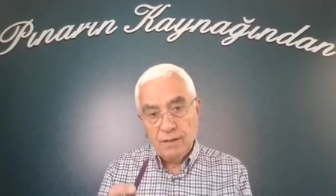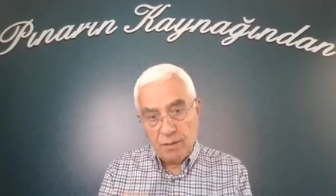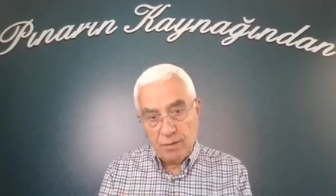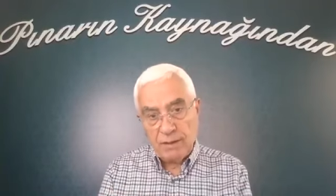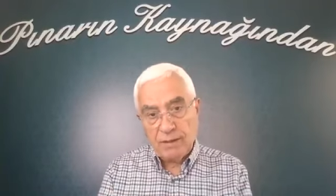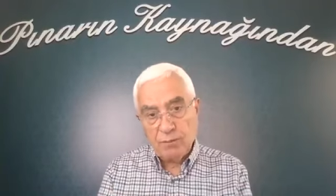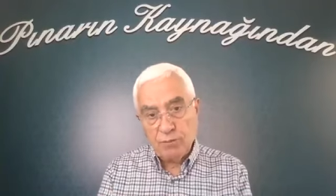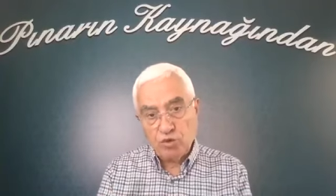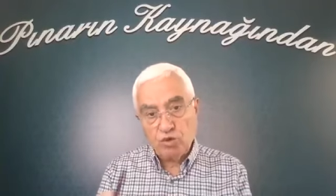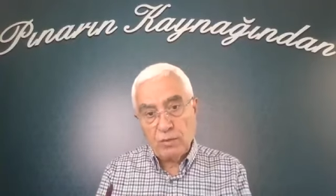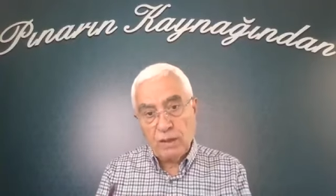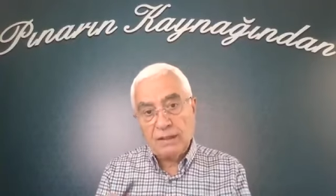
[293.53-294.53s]
Demek ki
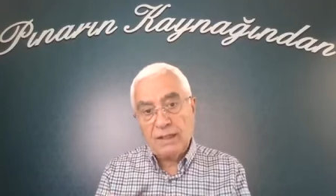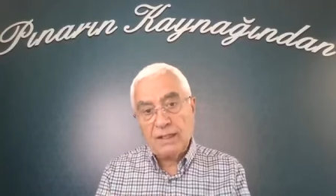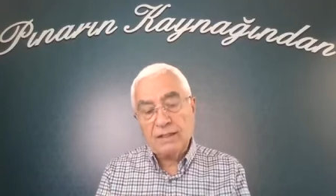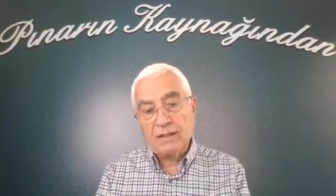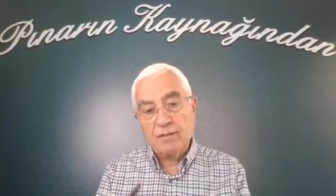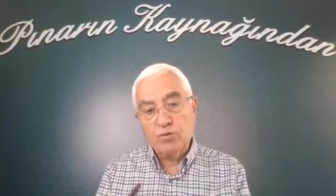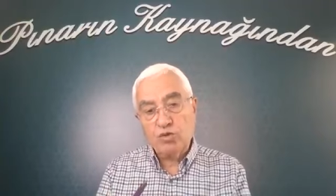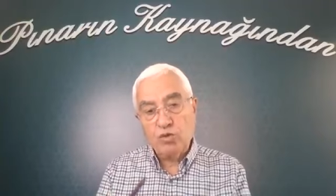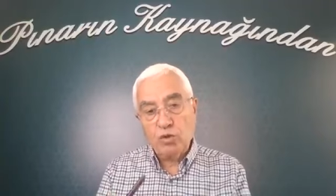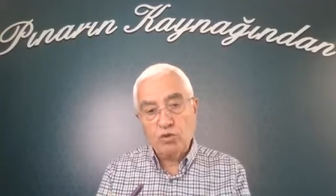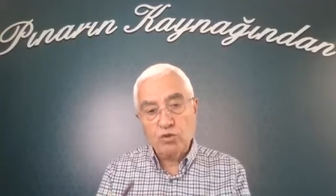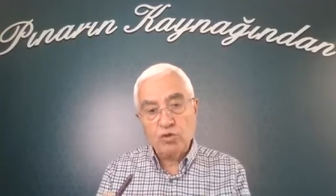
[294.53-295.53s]
Müslümanlara da bu
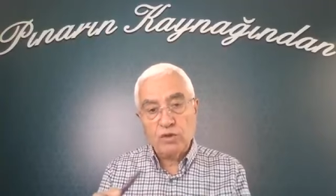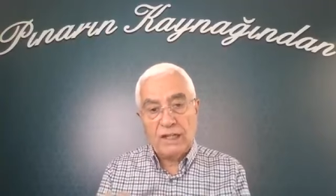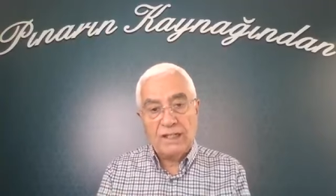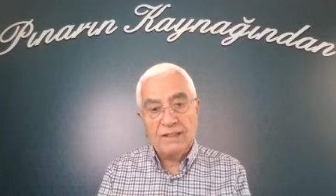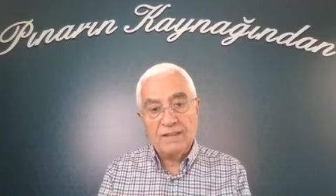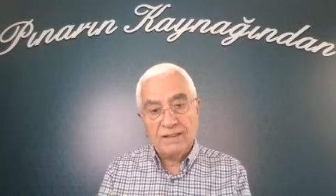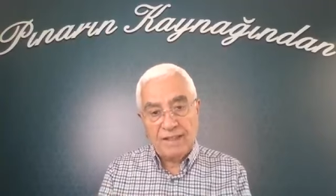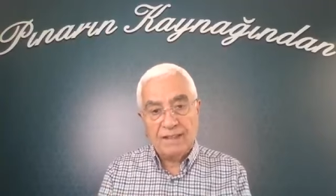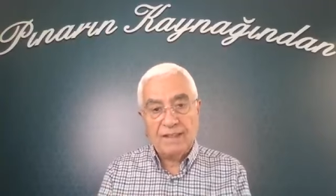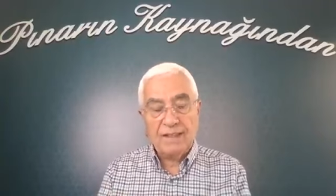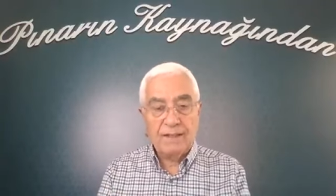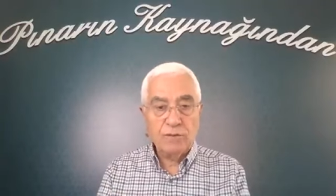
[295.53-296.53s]
950
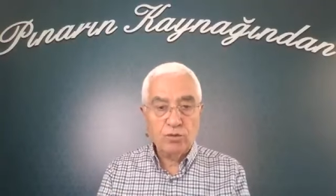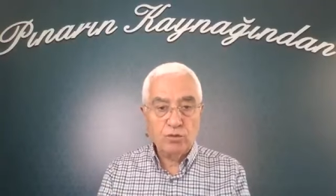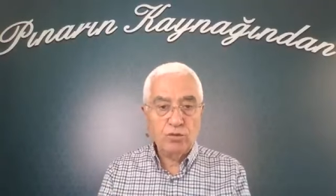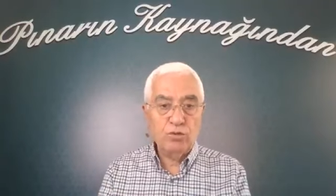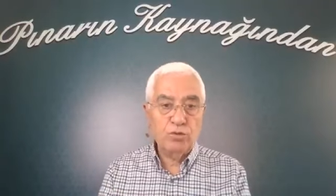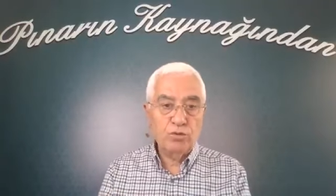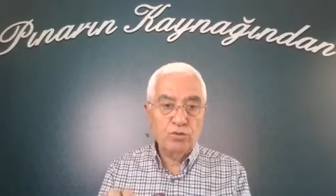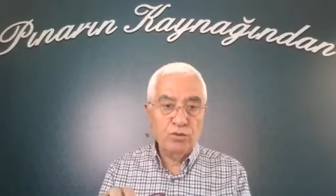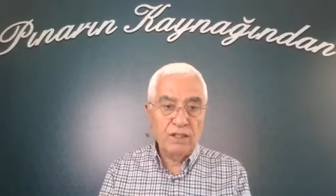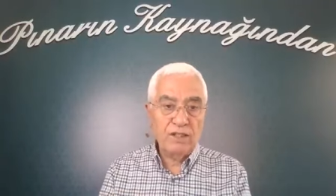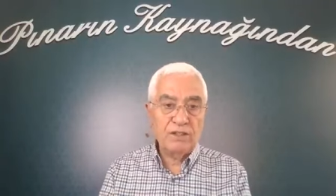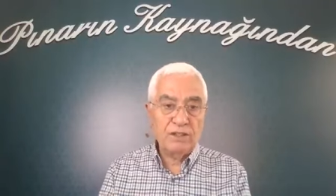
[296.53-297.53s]
sene Nuh'un
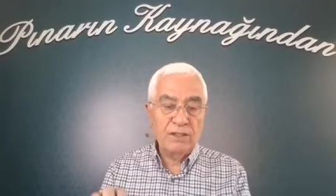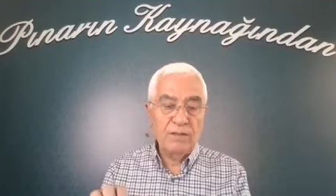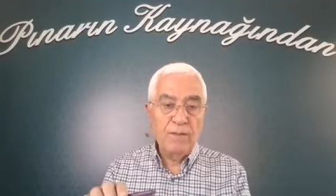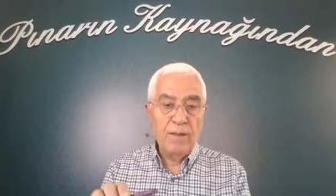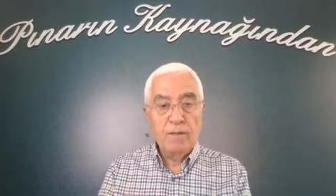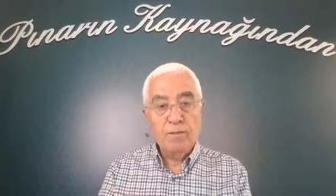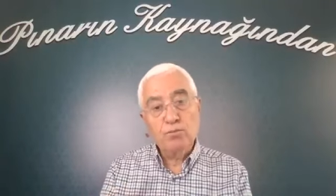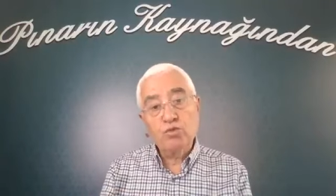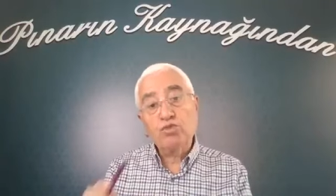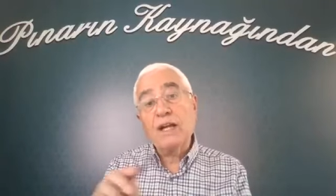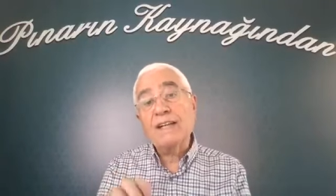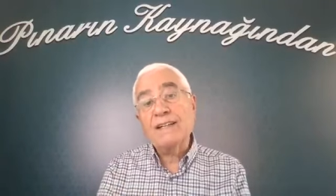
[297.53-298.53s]
yaşı
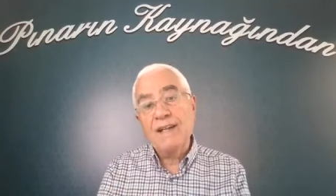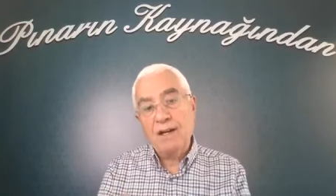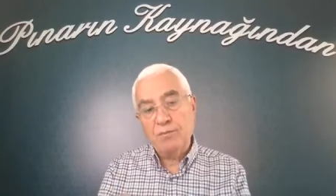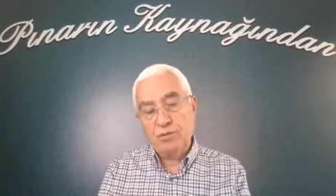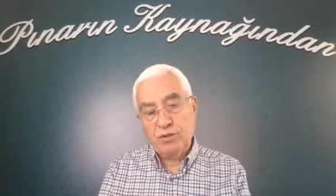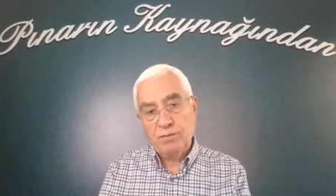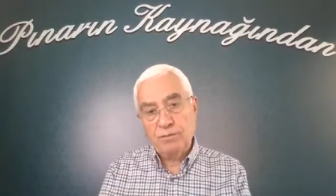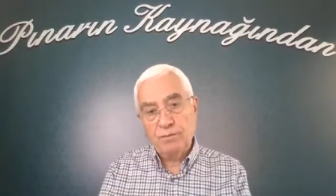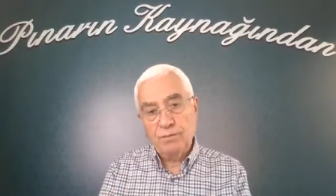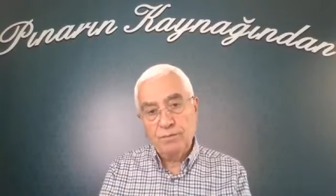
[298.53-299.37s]
buradan gelmiş.